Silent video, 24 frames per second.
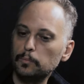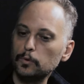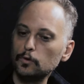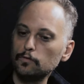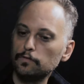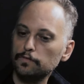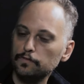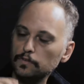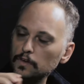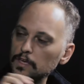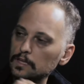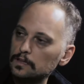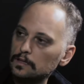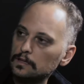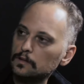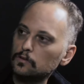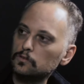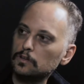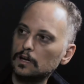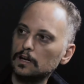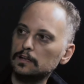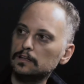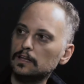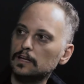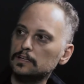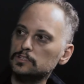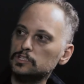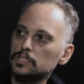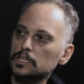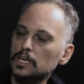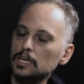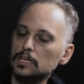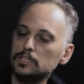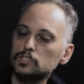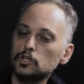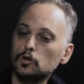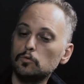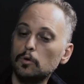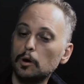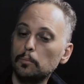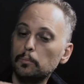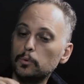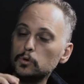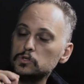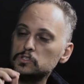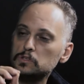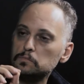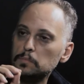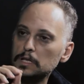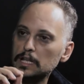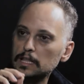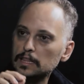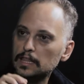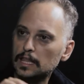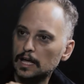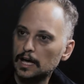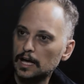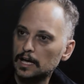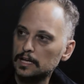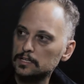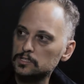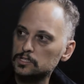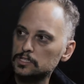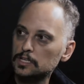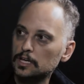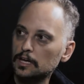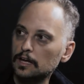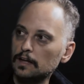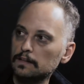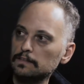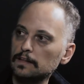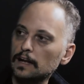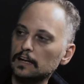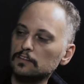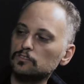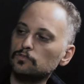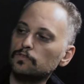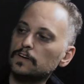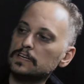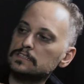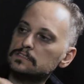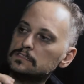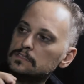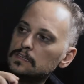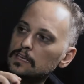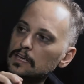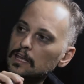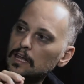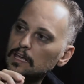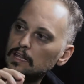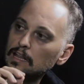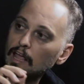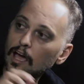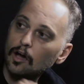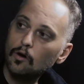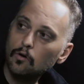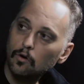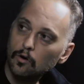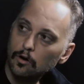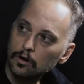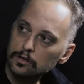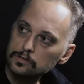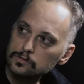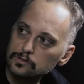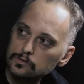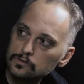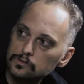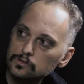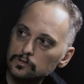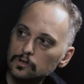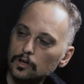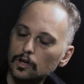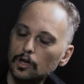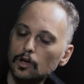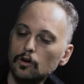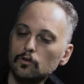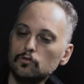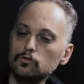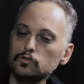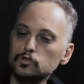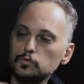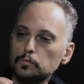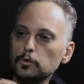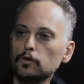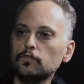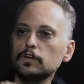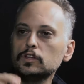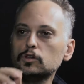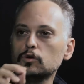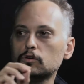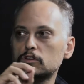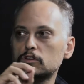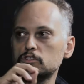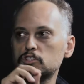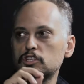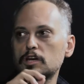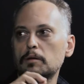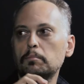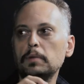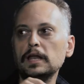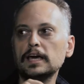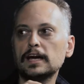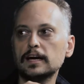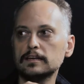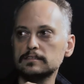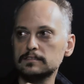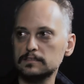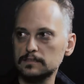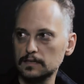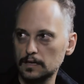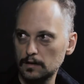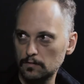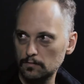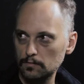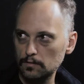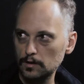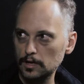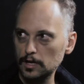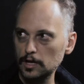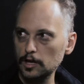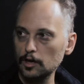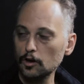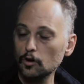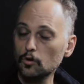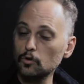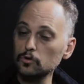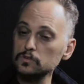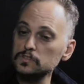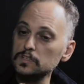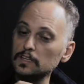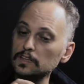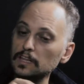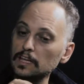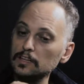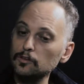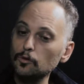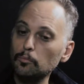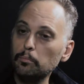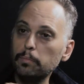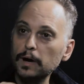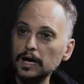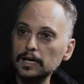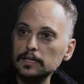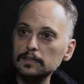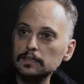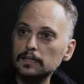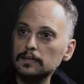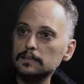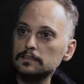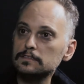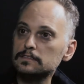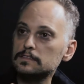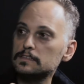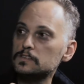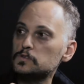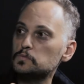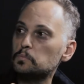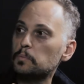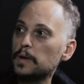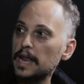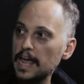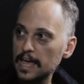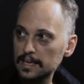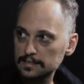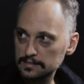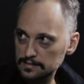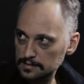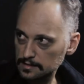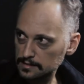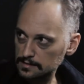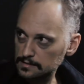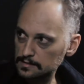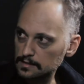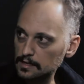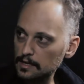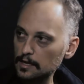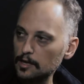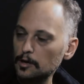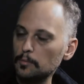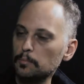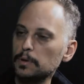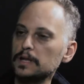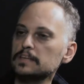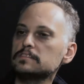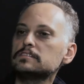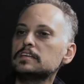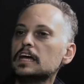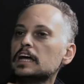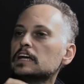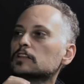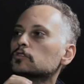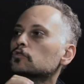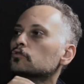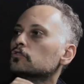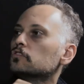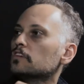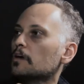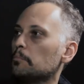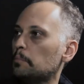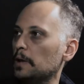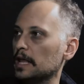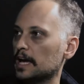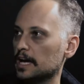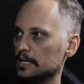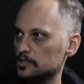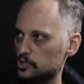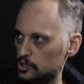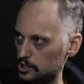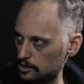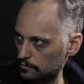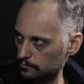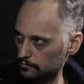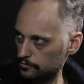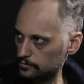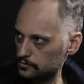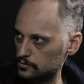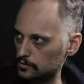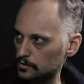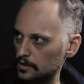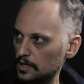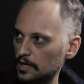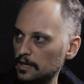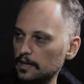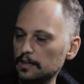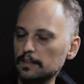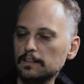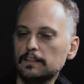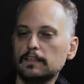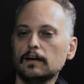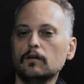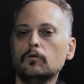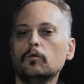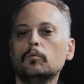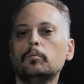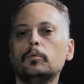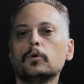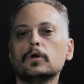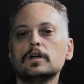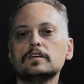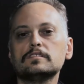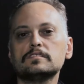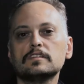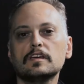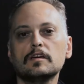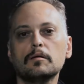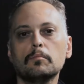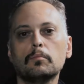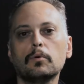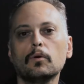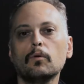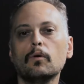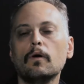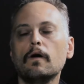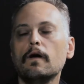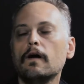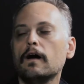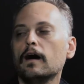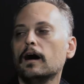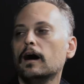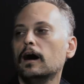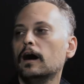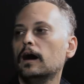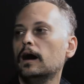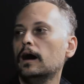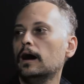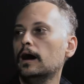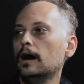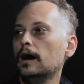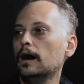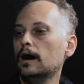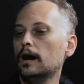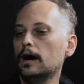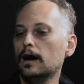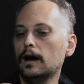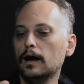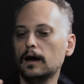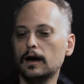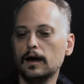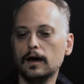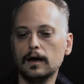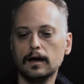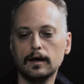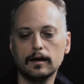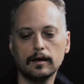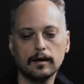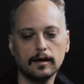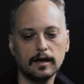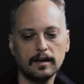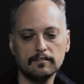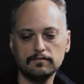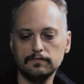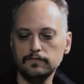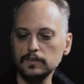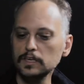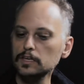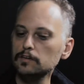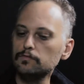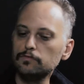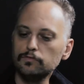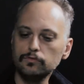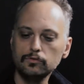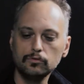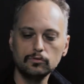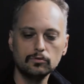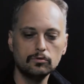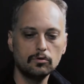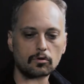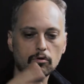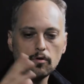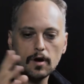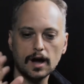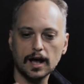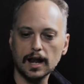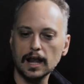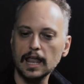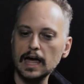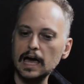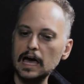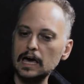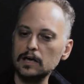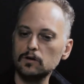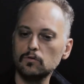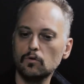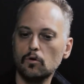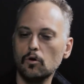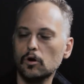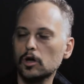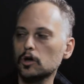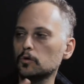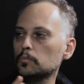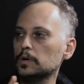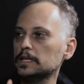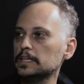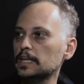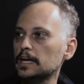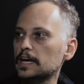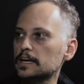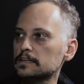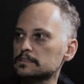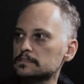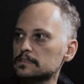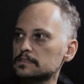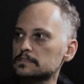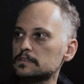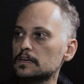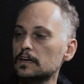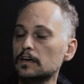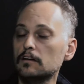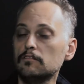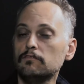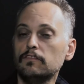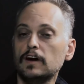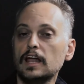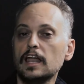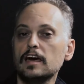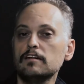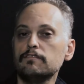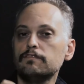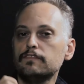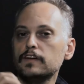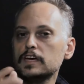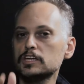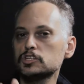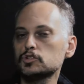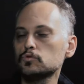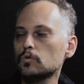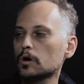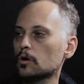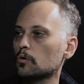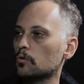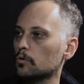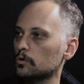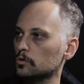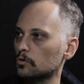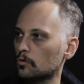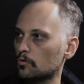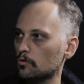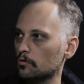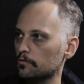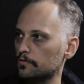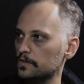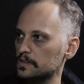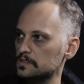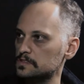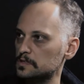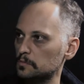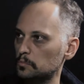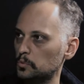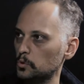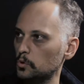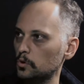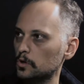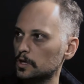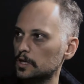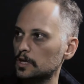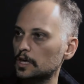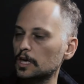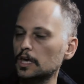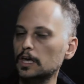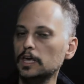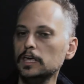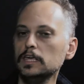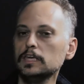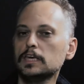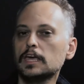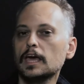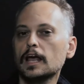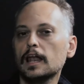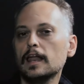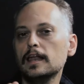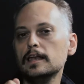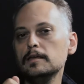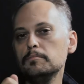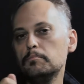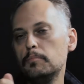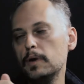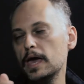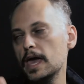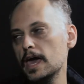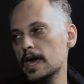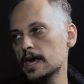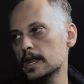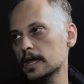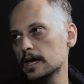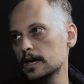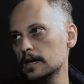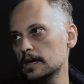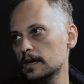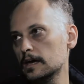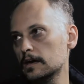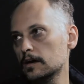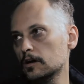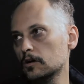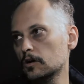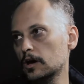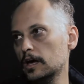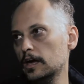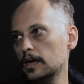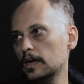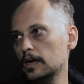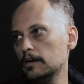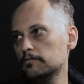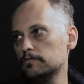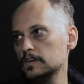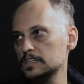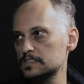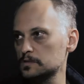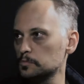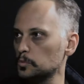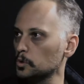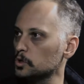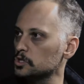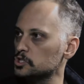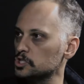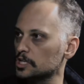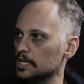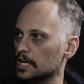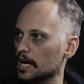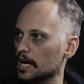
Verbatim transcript: para o fim da neutralidade de rede como a possibilidade delas fazerem negócios com os provedores de aplicação, concedendo bandas expressas para uhum. certos aplicativos. Então, por exemplo, a a Vivo ou a Claro, qualquer uma dessas, vai lá e fecha um acordo com o Facebook, em que ela libera é, Facebook de